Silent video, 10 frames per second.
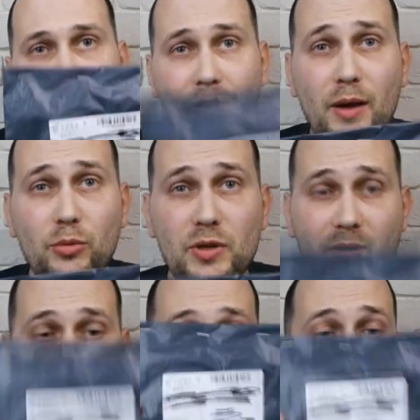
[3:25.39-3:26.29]
она будет
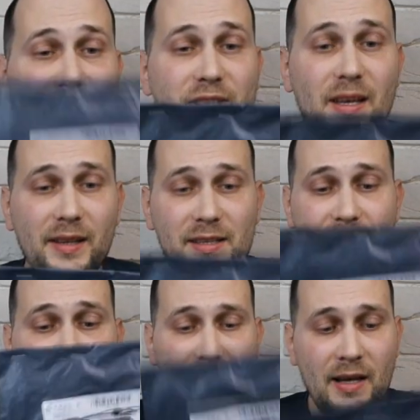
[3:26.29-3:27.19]
в
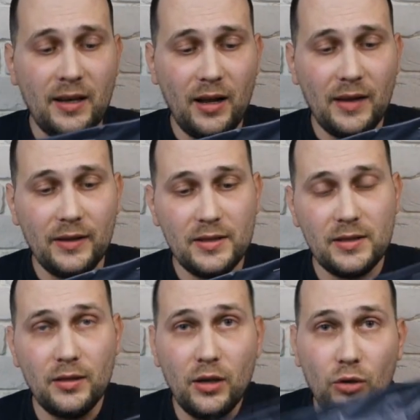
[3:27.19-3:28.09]
целости и сохранности.